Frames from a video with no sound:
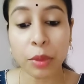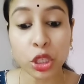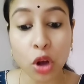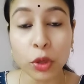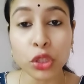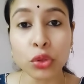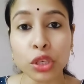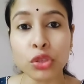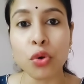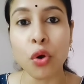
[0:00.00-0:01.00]
আমি সমস্ত
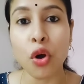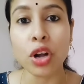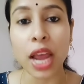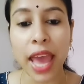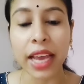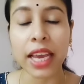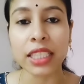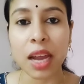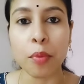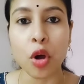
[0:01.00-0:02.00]
কিছু ওর এক
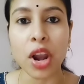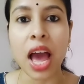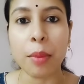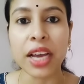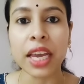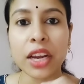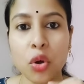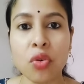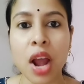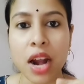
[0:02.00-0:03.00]
একটা বলা আমাকে
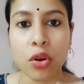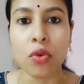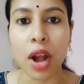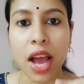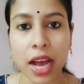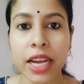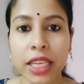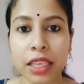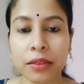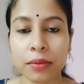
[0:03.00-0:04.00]
নোংরা নোংরা
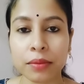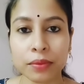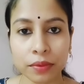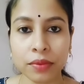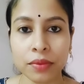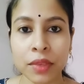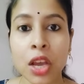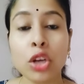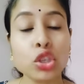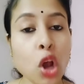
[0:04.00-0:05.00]
গালি হুম
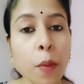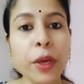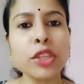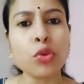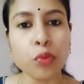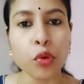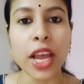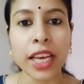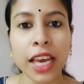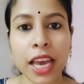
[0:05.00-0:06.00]
সব কিছু
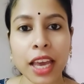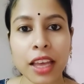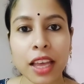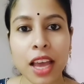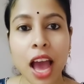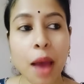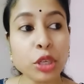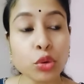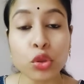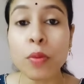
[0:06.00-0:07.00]
ভুলে গিয়ে
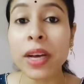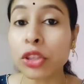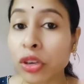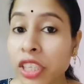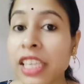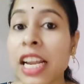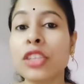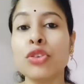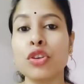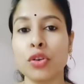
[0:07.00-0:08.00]
আমি শুধুমাত্র
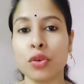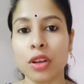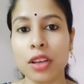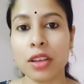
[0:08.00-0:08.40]
টিনার জন্য